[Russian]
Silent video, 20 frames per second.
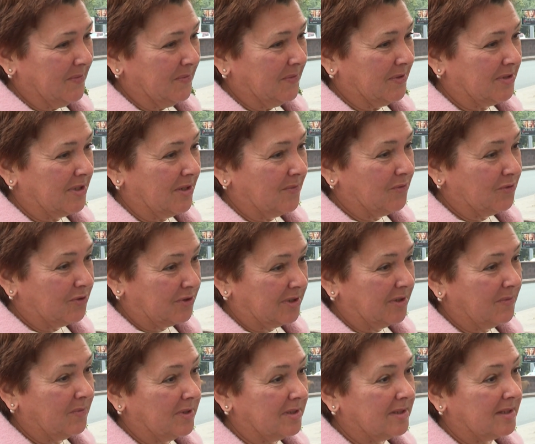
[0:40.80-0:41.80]
потому
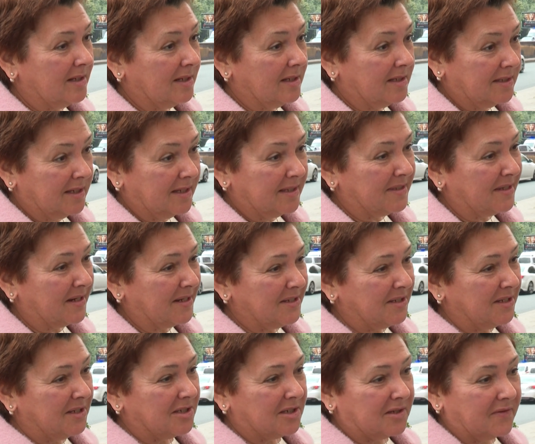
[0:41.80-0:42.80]
что менталитет
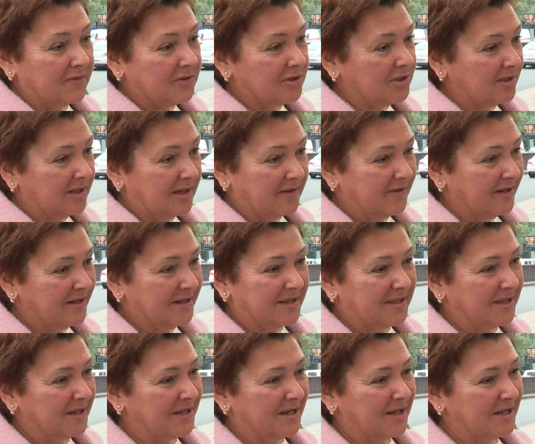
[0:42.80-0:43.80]
российского человека
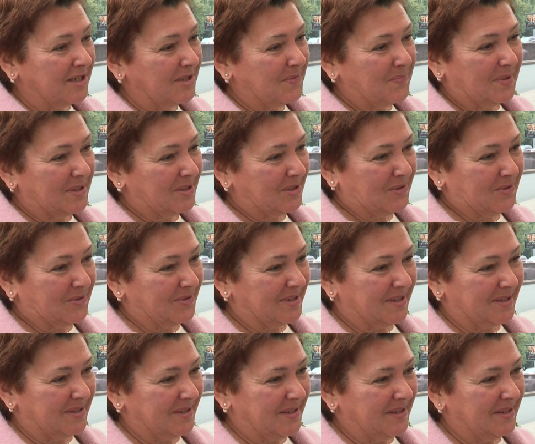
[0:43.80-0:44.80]
никак не
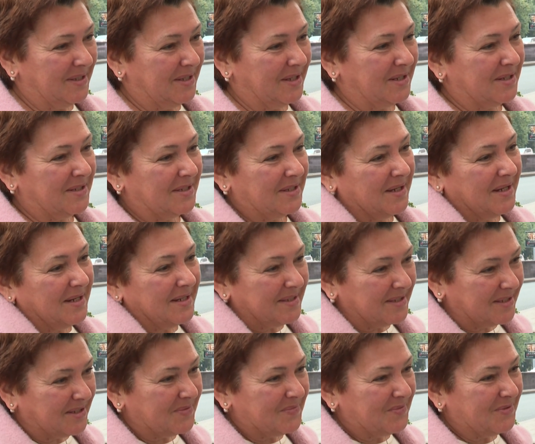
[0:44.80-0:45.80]
подходит ни к
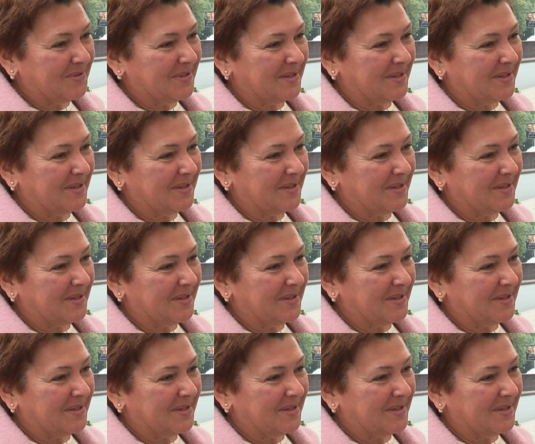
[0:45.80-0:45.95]
азиатскому,